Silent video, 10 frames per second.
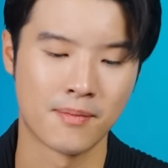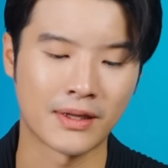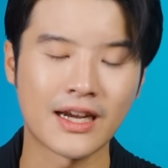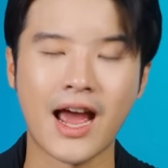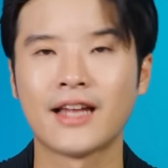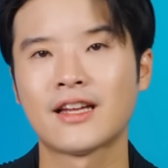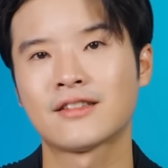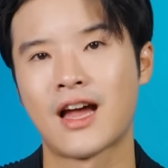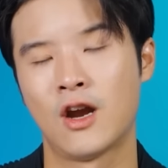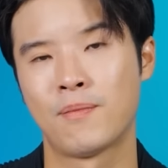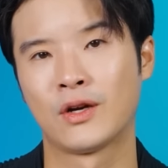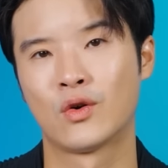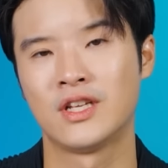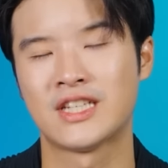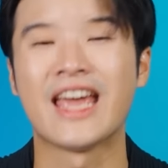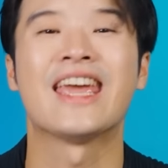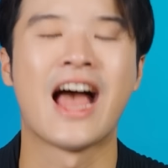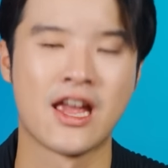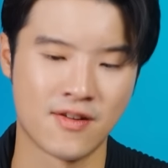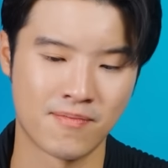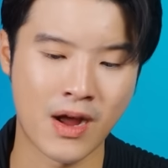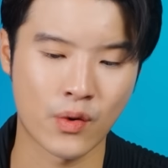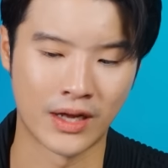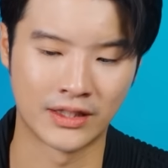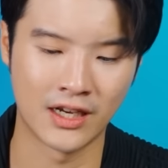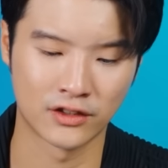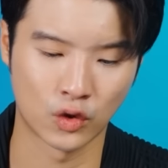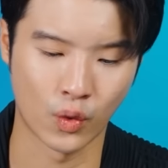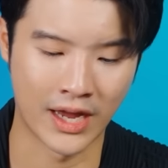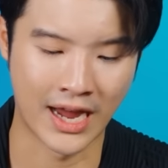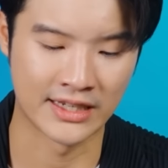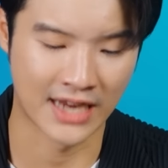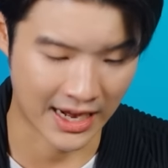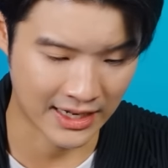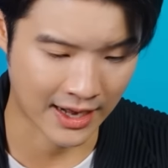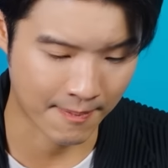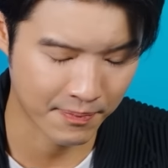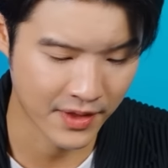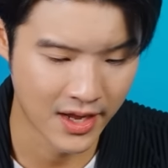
พัฒนาให้ทักษะเราเป็นคนที่ใช้ AI มากกว่าที่เราจะถูก AI ใช้นะครับ